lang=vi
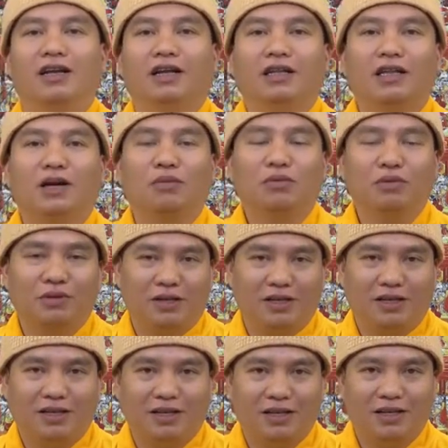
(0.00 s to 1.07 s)
Lễ tổng
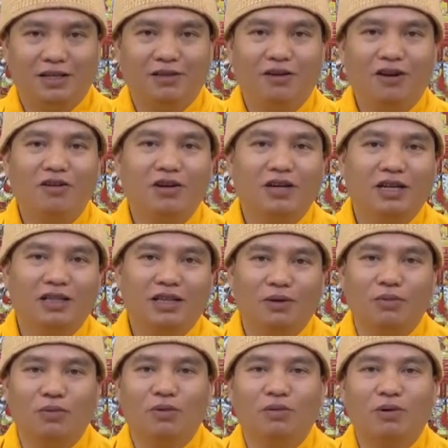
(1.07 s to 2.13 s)
đúng không lễ
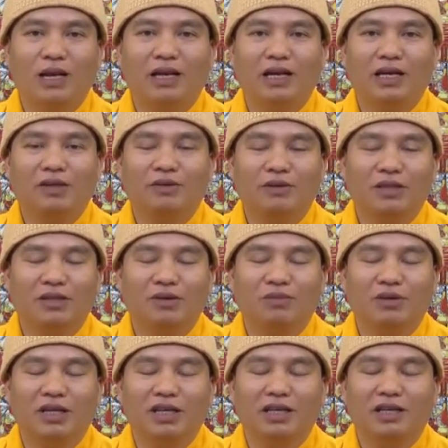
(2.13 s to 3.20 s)
tổng của khóa lễ chúng ta
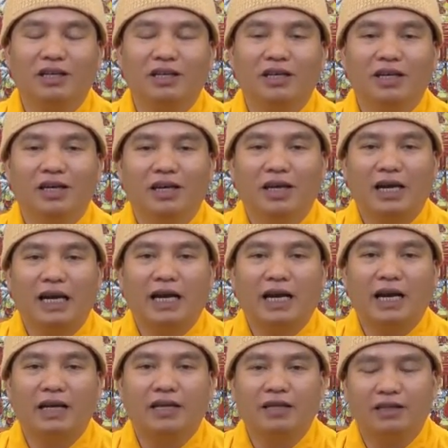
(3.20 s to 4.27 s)
tụng kinh hàng
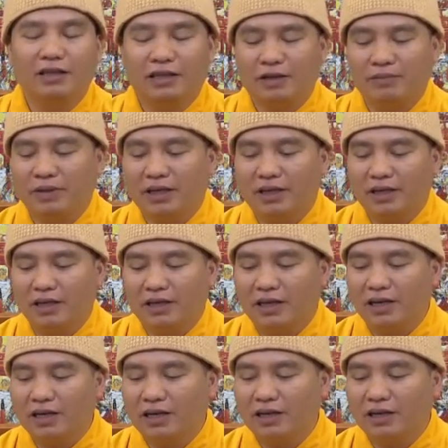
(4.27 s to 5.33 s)
ngày nhất đặc biệt là
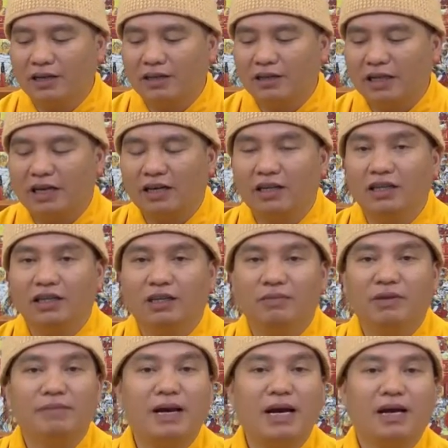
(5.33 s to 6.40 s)
các à, tăng ni ở
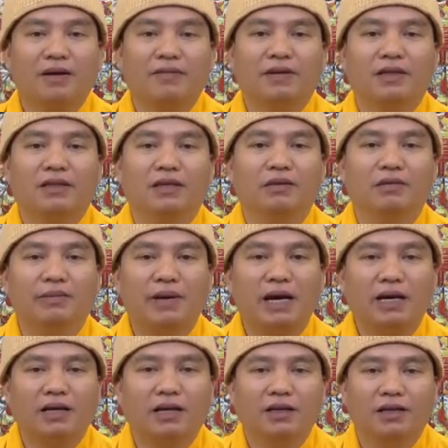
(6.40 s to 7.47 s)
miền bắc phật tử miền
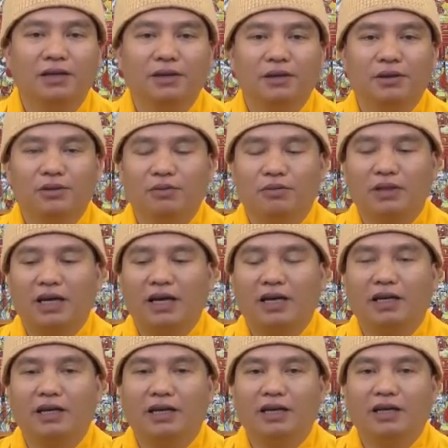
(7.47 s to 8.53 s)
bắc chúng ta
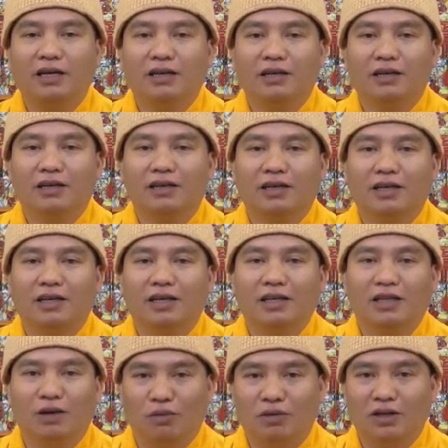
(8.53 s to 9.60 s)
hay lễ cái lễ
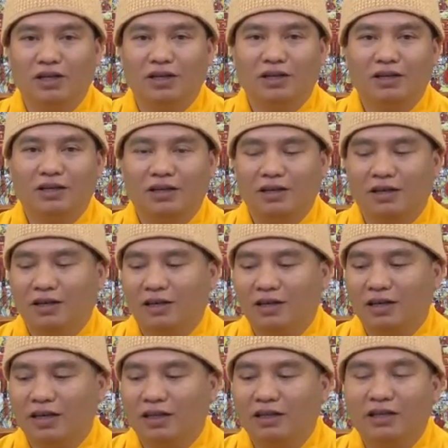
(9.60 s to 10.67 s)
tổng đó
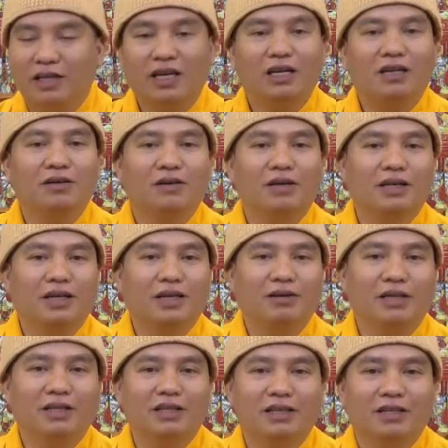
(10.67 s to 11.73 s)
lễ thứ nhất gọi lễ
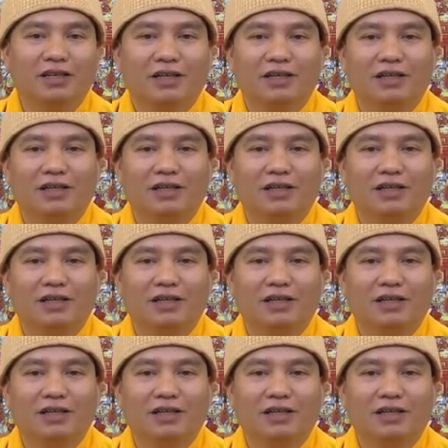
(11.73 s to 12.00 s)
gọi gì